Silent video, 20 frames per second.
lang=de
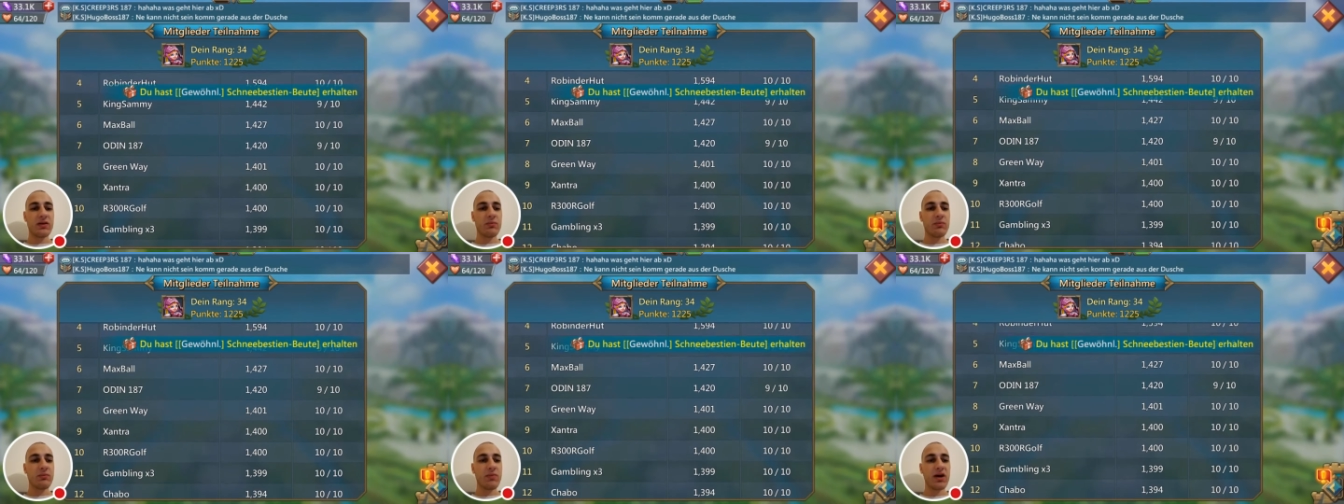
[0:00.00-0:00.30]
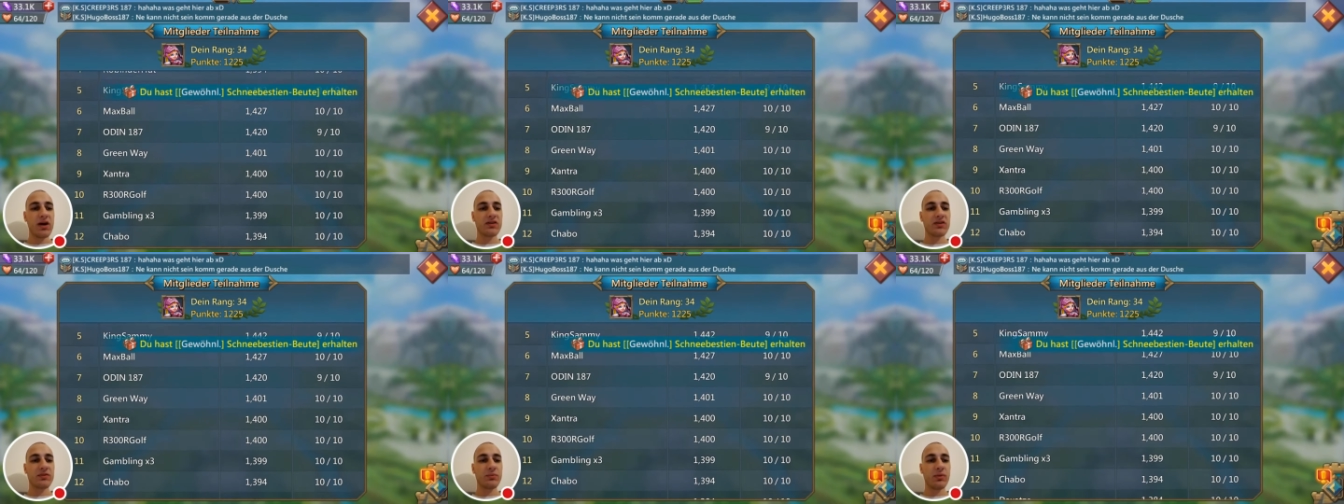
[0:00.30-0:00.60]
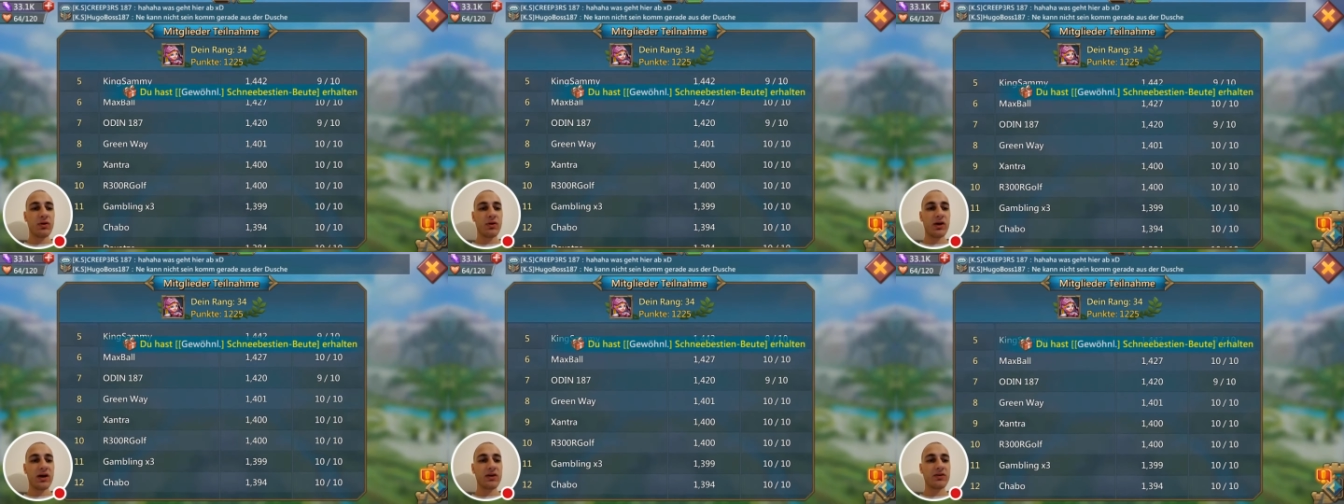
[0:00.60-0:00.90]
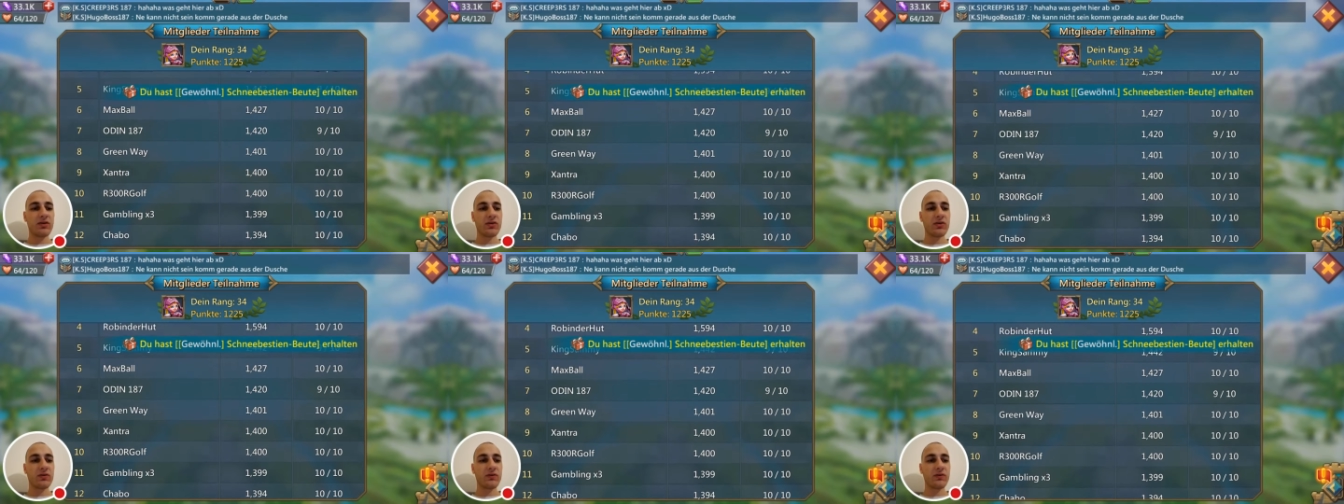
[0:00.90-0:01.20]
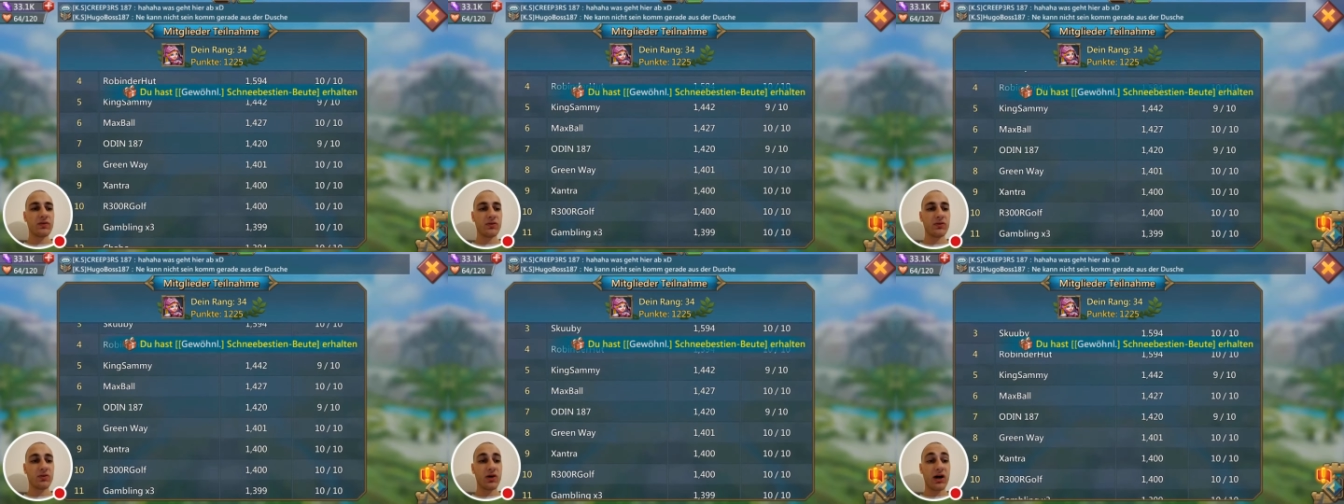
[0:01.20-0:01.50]
Max Ball 1000,
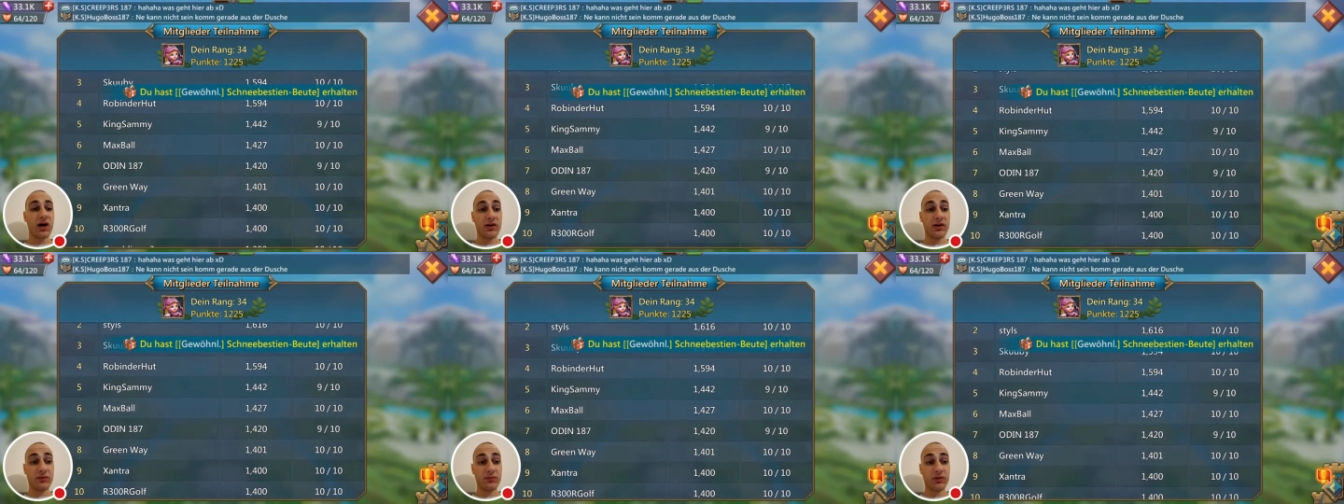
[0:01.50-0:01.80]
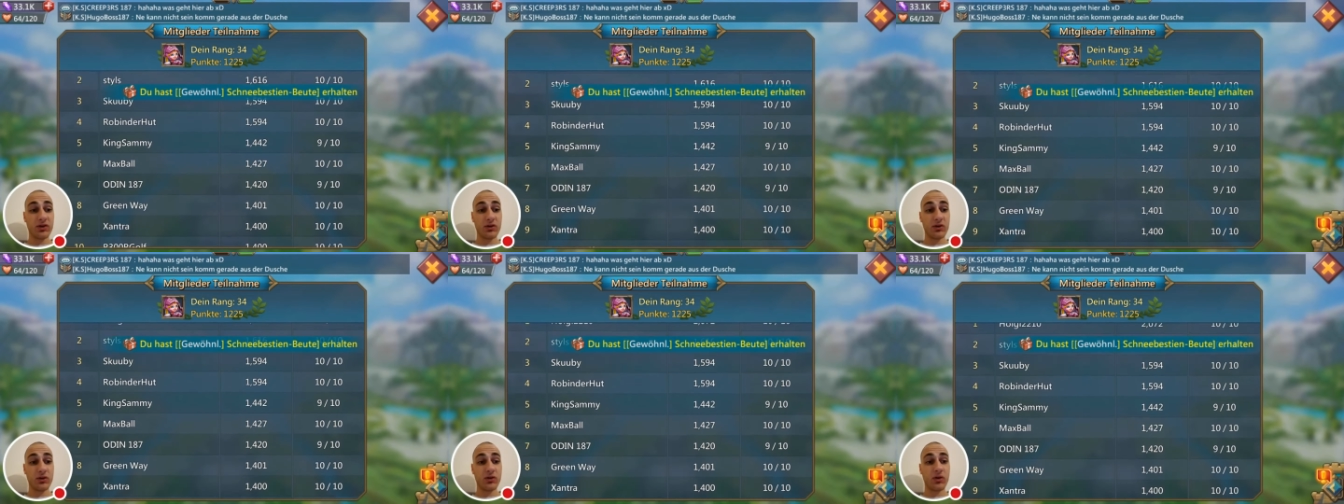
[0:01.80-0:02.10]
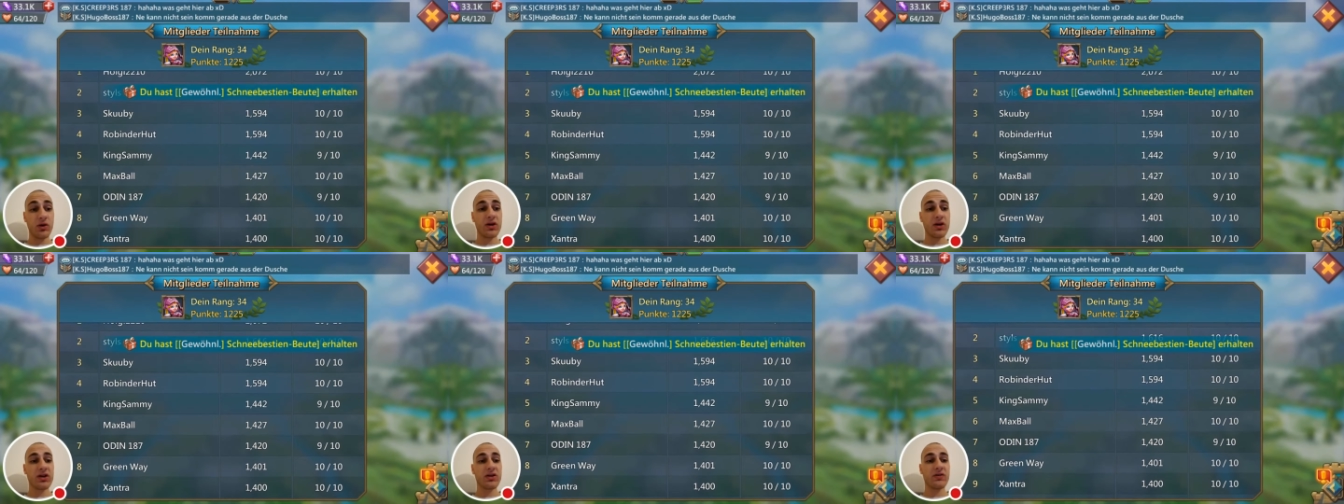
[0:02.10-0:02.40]
sogar mit nur 9